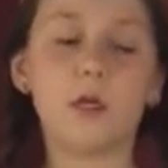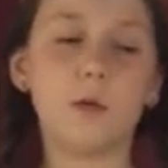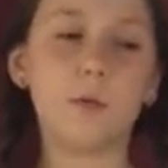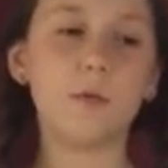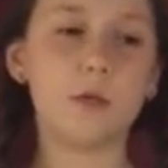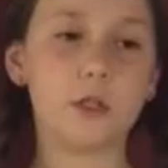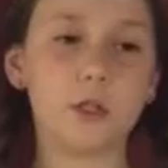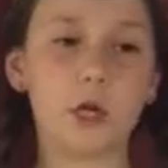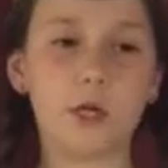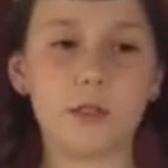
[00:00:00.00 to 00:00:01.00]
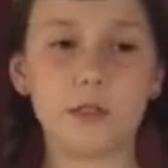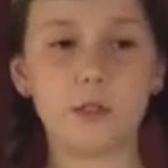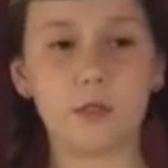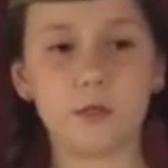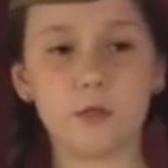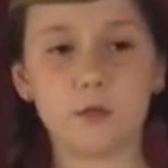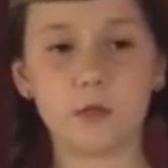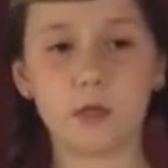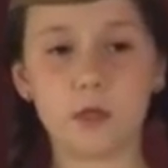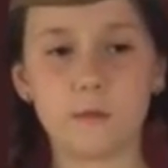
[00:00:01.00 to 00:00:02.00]
И мы молчали с ней до
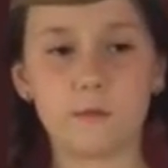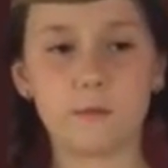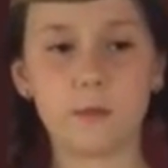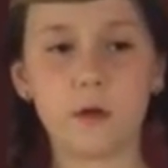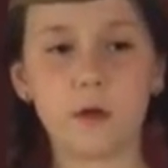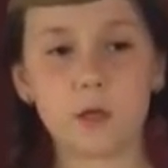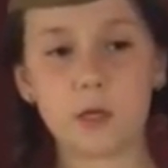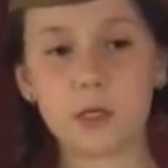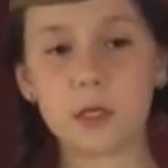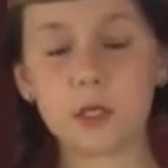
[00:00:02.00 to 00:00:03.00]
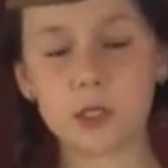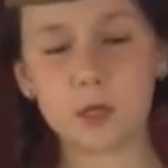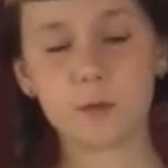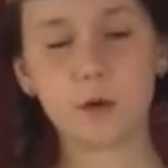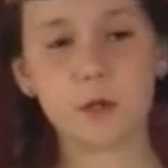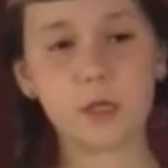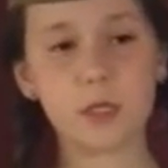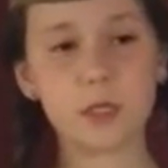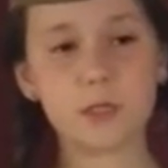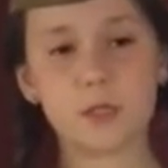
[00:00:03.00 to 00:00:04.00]
утра. Какие же я могла
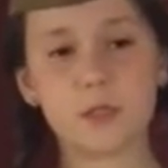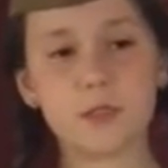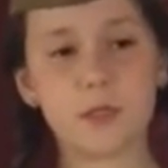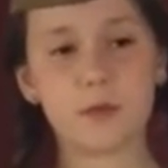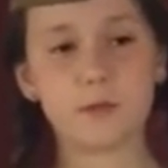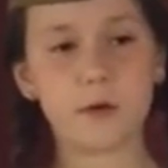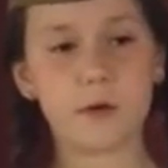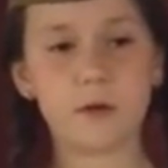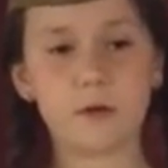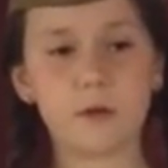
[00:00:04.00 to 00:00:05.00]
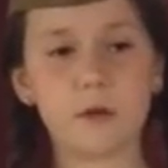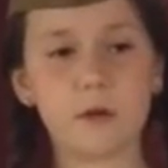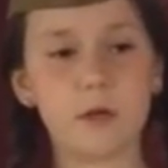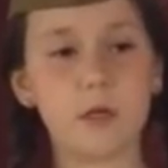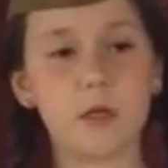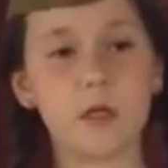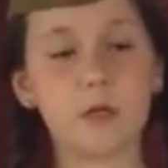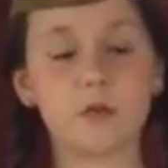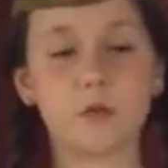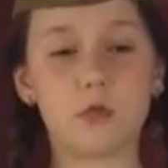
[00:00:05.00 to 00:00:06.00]
найти слова?
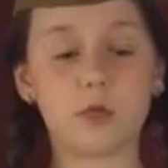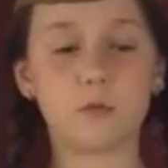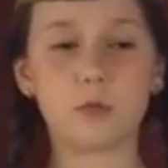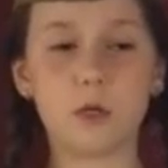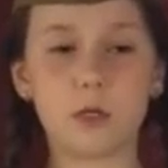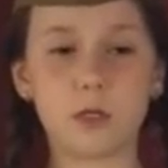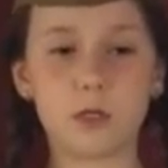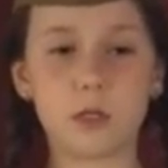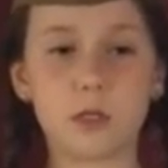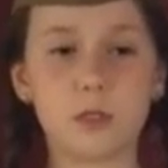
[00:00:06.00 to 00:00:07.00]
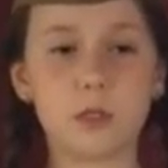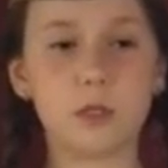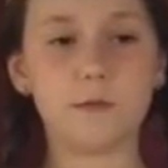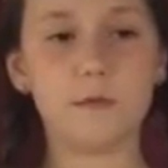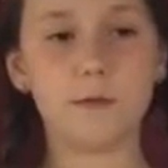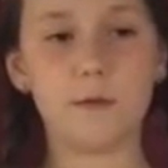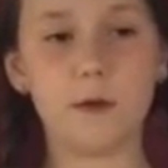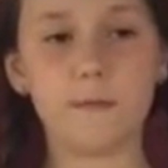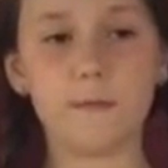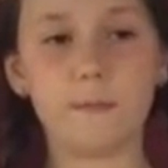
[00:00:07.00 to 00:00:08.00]
Я тоже ленинградская вдова.